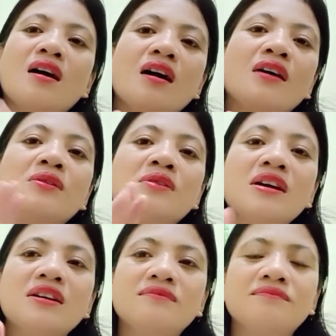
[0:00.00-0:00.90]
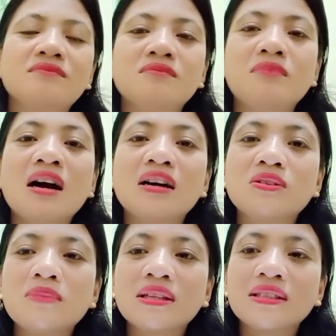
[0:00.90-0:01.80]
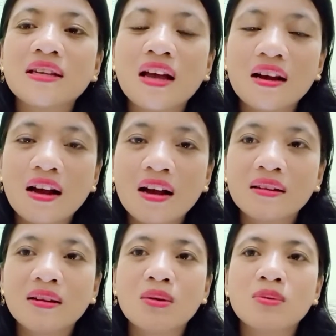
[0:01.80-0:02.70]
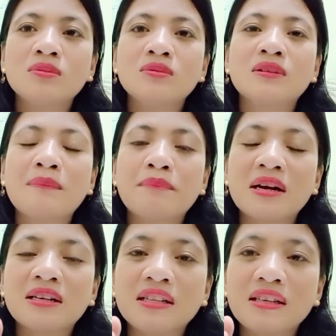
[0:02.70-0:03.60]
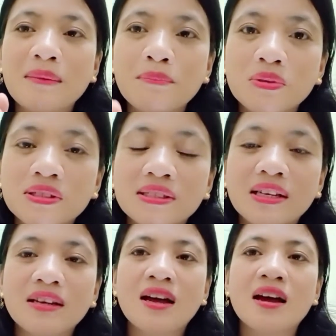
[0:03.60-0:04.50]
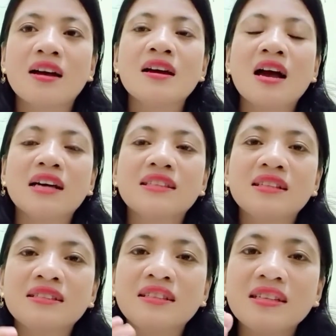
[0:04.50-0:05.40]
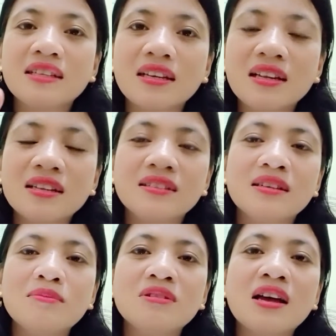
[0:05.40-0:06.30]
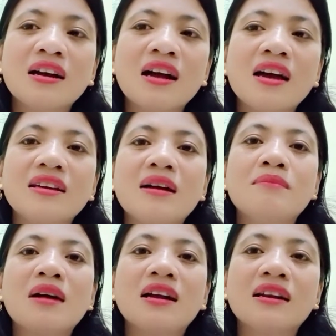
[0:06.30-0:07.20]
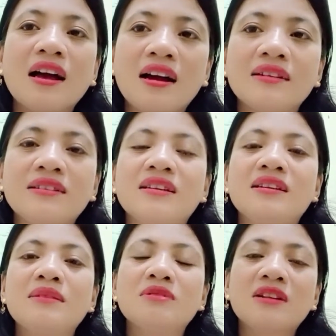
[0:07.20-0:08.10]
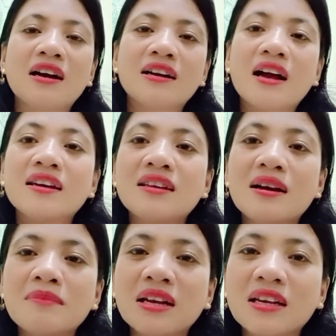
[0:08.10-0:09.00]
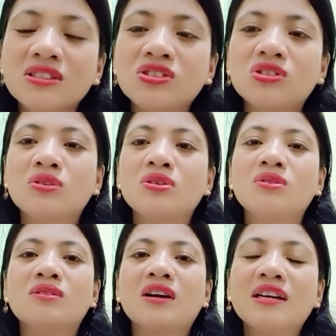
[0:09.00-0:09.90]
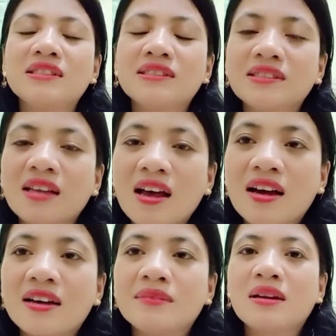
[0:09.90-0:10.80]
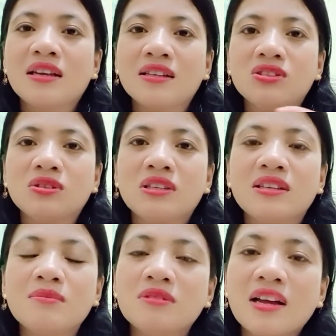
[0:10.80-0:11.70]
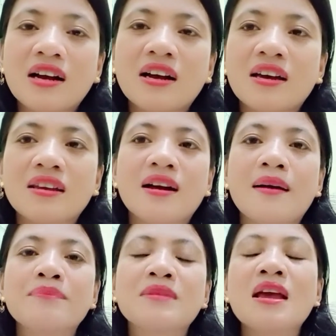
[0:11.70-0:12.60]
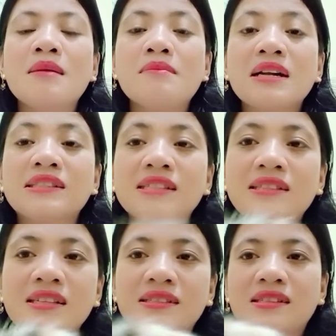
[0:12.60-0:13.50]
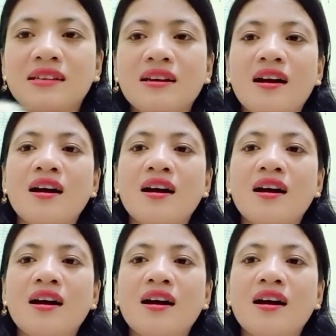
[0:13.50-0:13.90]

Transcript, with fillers: ano yan, baka dumating ang araw kapag kinapos ka na at hindi ka na, hindi mo na kayang maglakad, hindi mo na kayang mag-enjoy o kahit saan mag-enjoy, hindi mo na kaya, magsisisi ka.